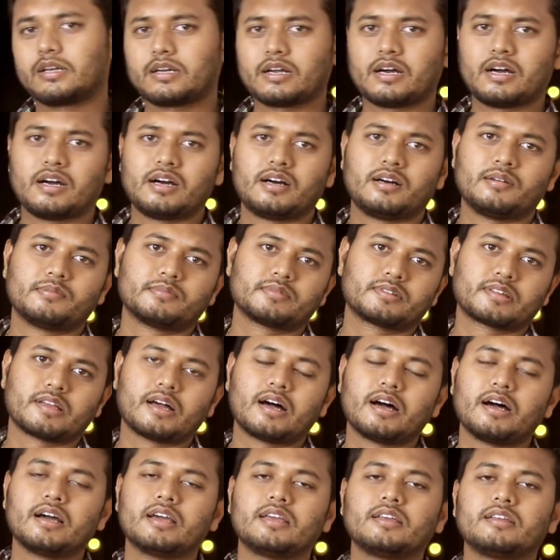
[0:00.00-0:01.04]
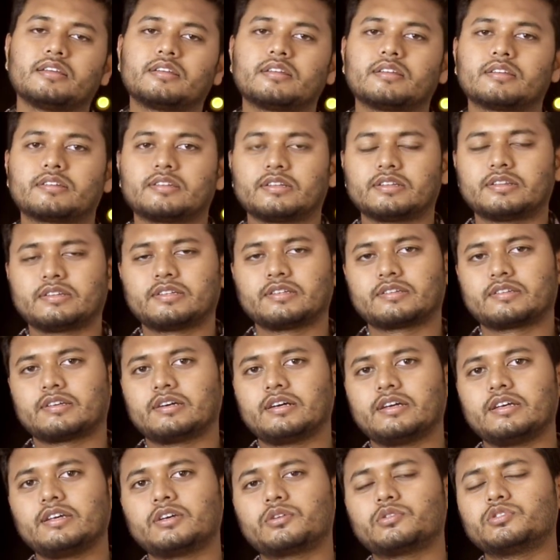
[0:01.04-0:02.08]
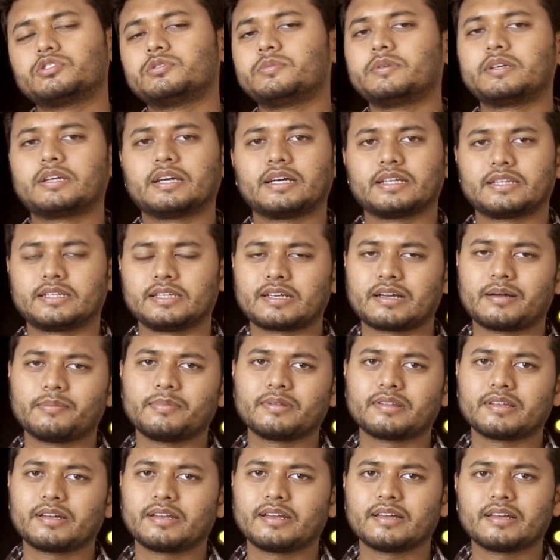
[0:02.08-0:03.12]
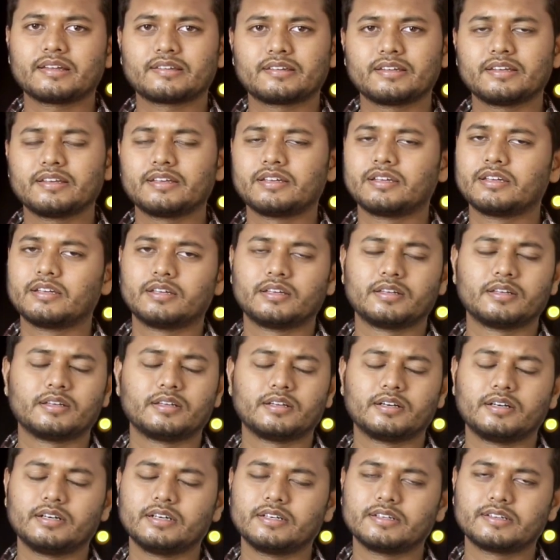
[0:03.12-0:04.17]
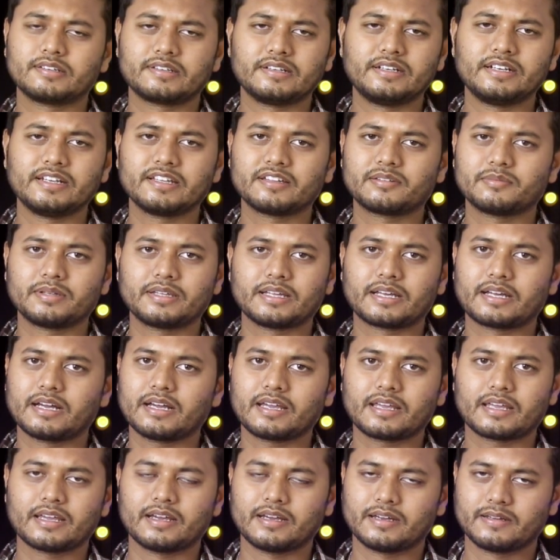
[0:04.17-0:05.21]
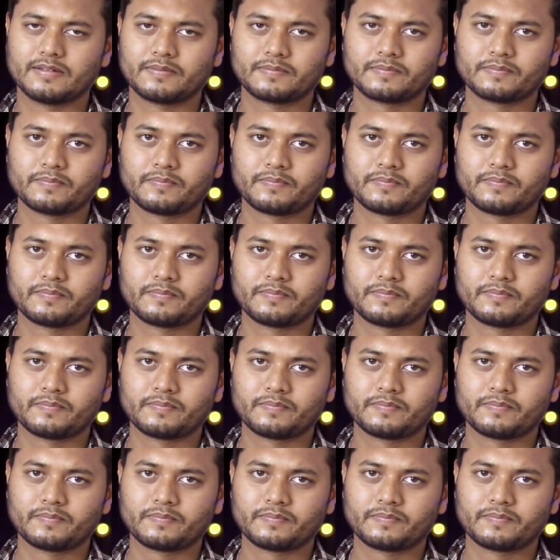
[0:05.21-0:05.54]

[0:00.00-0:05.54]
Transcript: राम साई सत्य साई कुछ भी कहते हैं काफ़ी सारे ऐसे रिसेंट डेज में देखा गया है